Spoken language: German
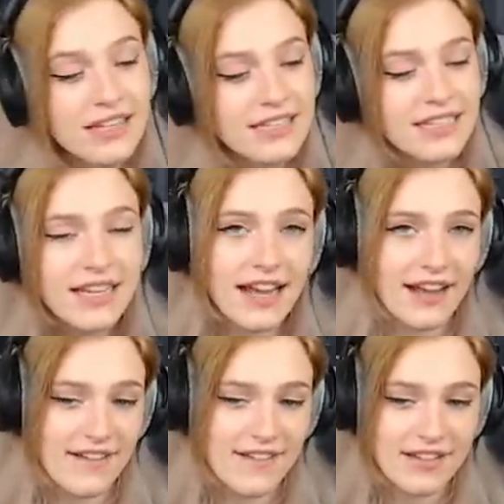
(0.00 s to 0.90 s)
Tja,
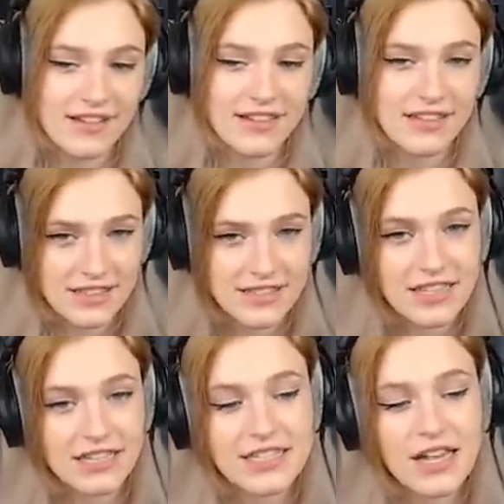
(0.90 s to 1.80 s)

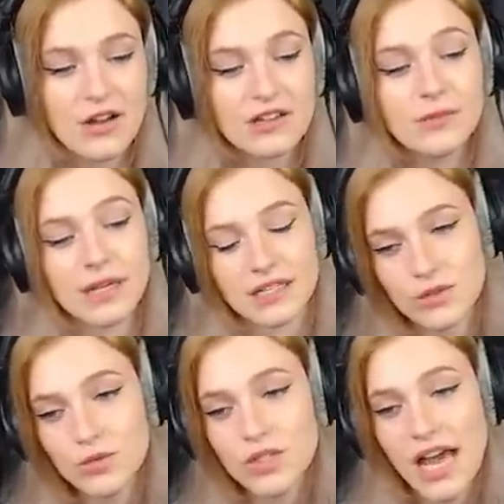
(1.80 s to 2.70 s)
sie hat es auch gemacht.
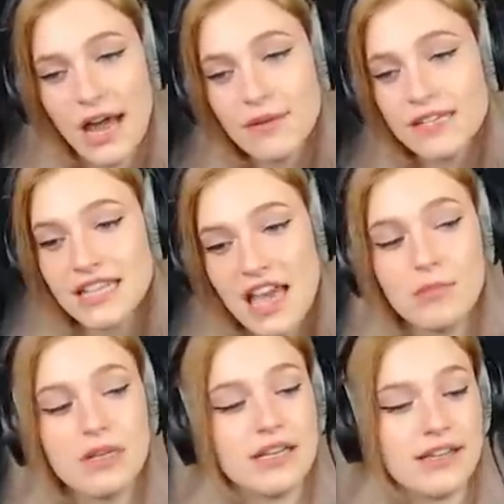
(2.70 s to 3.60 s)
Gute Arbeit,
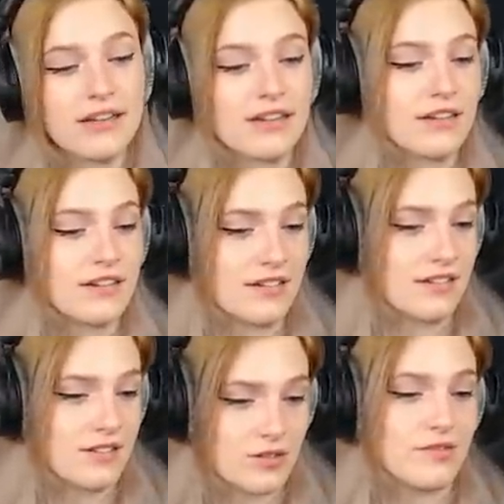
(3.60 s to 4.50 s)
Emily.
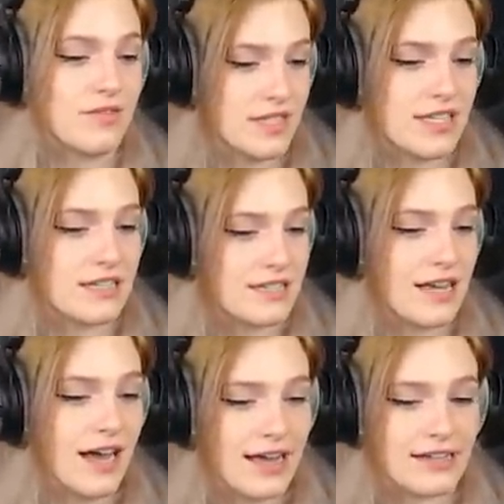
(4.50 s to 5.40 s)
Farmhausstraßen, wie sie jetzt
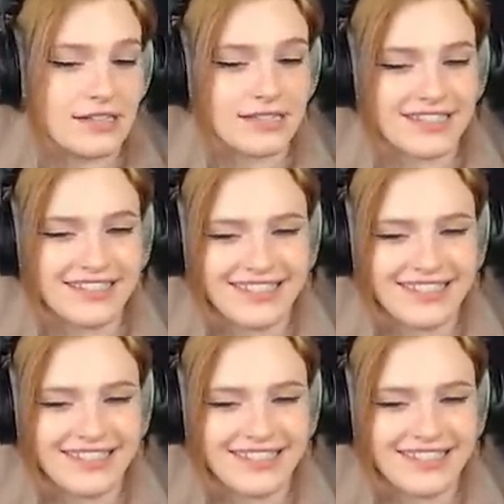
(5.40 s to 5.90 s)
ja heißt.